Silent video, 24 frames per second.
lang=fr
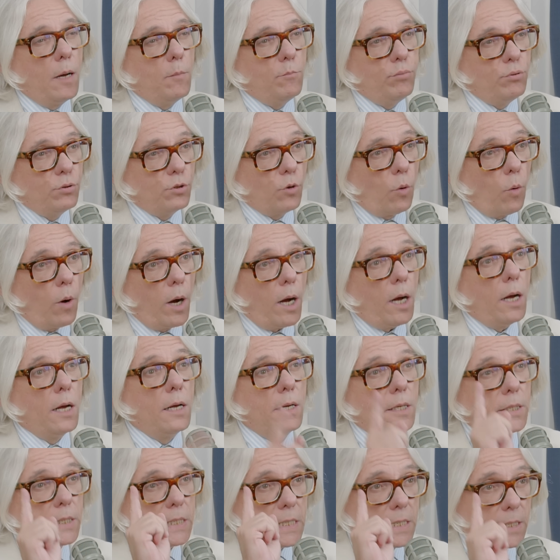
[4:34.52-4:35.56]
un bout
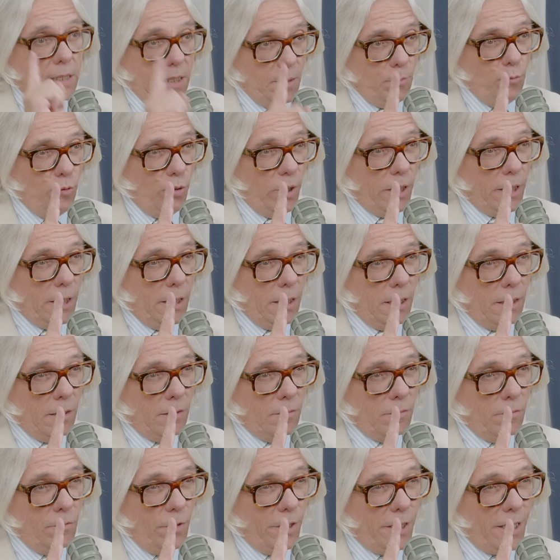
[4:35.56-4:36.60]
droit simulé.
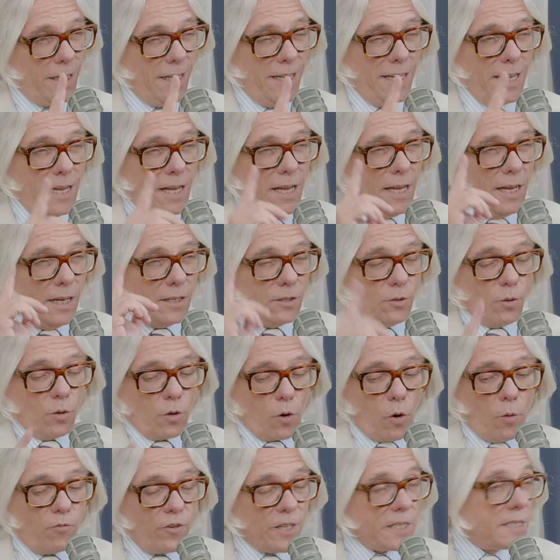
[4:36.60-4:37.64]
Vous voyez Donc
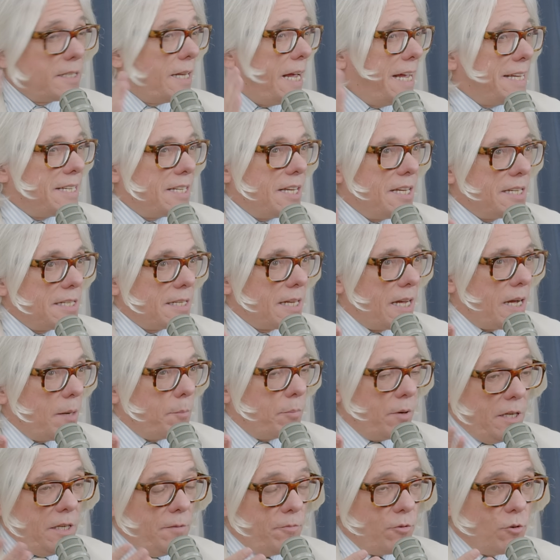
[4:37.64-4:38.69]
en fait, c'est assez
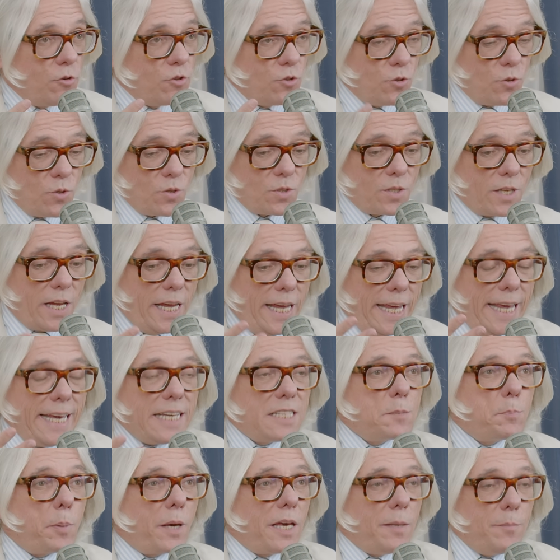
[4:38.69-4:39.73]
simple. Il faut juste
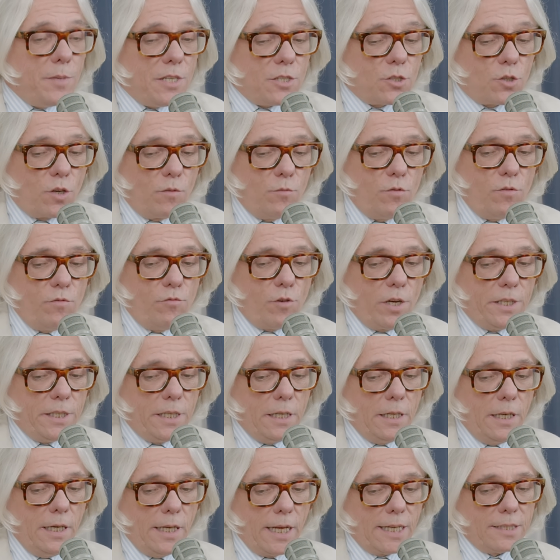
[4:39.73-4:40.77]
exprimer ce que vous
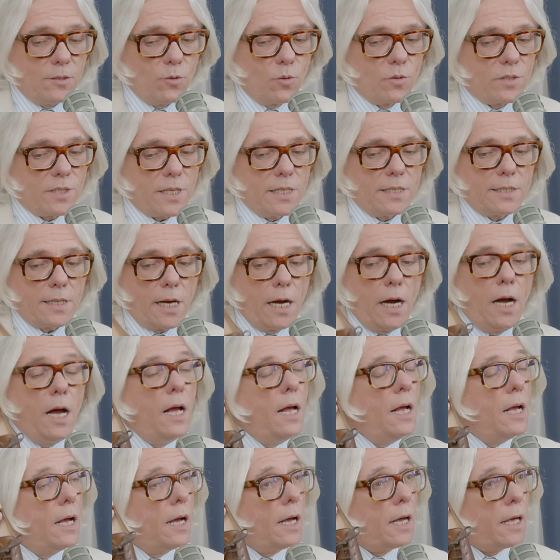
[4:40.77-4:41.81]
voyez. Là, donc, c'est un
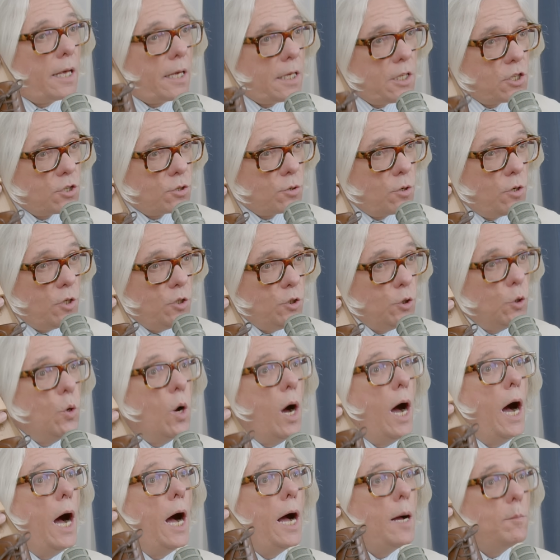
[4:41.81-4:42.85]

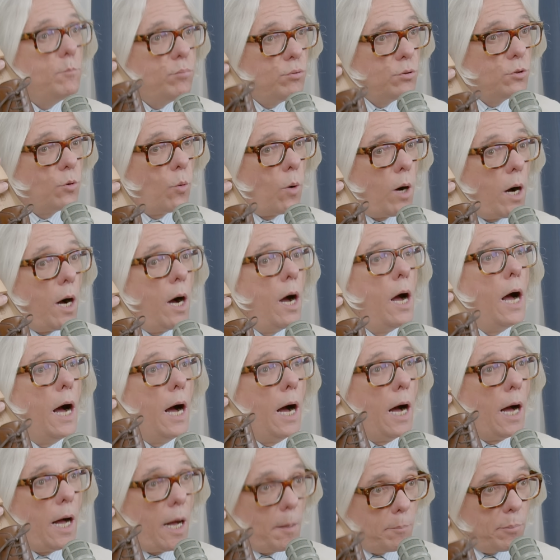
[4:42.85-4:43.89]
Richelieu à bout droit
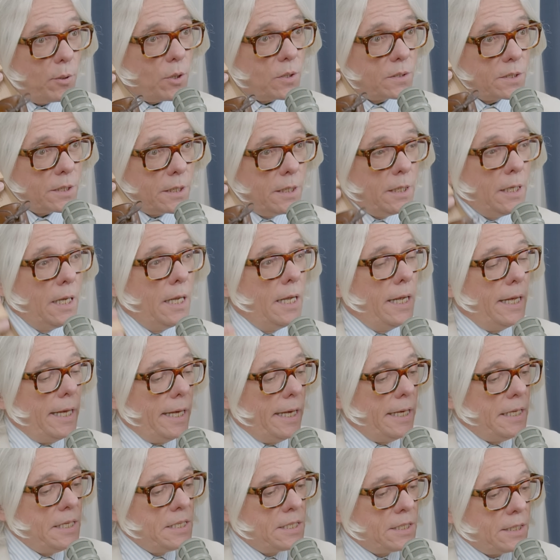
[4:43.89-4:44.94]
rapporté.
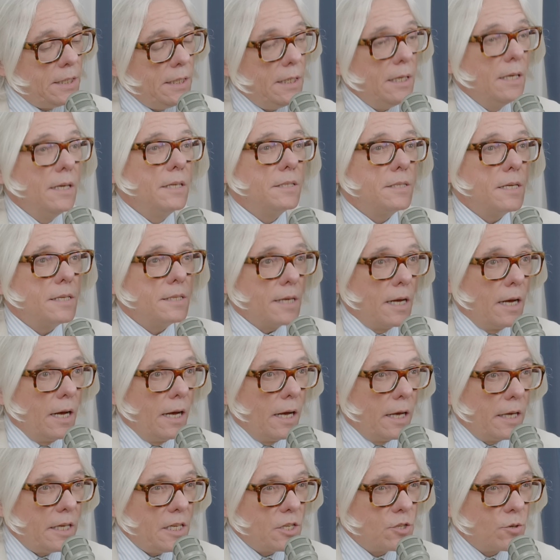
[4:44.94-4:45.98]
Et ici, c'est un
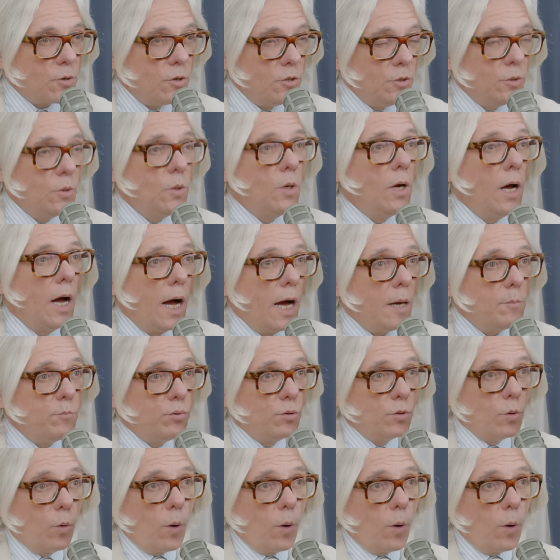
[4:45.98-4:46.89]
Richelieu à bout